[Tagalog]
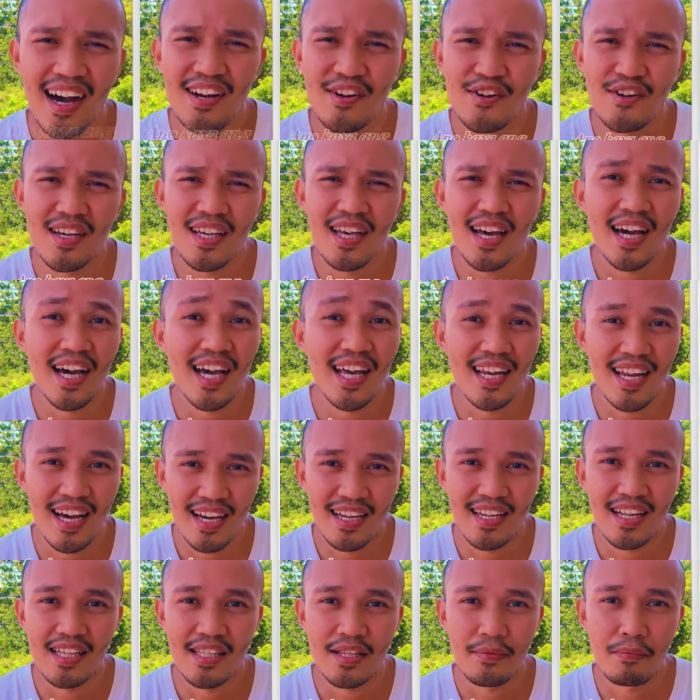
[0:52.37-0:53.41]
Ano kaya ang
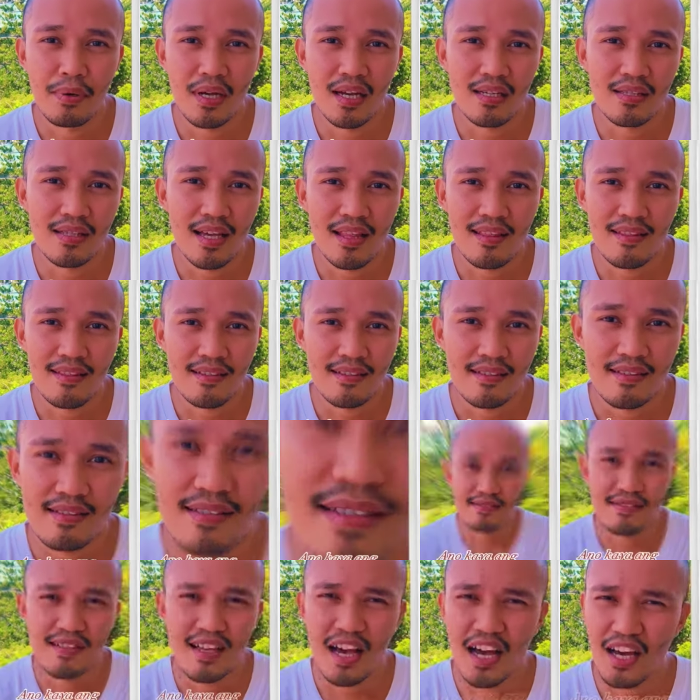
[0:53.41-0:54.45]
kailangan natin palitan?
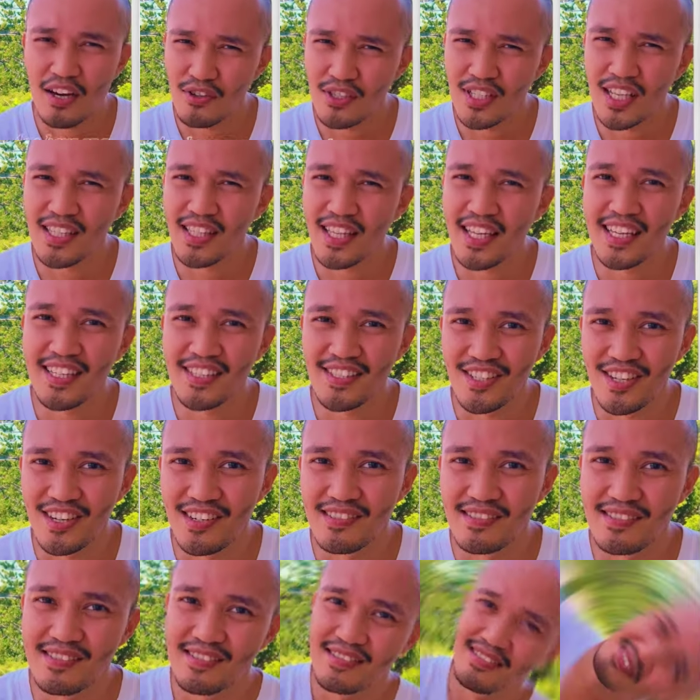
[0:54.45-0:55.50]
Ano sa tingin niyo?
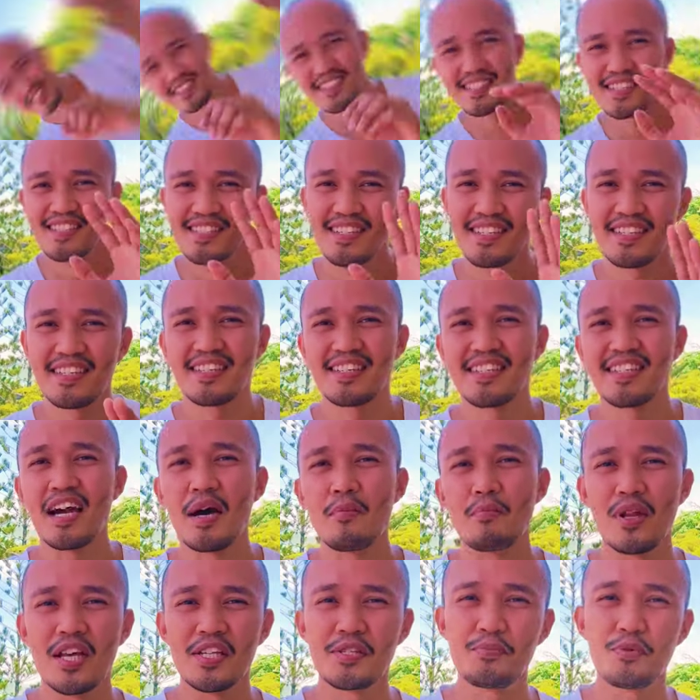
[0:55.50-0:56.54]

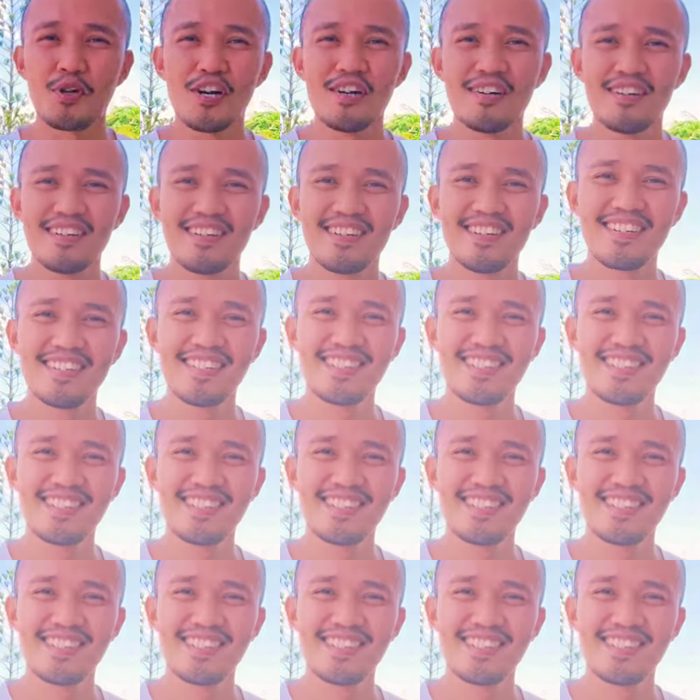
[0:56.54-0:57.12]
God bless po.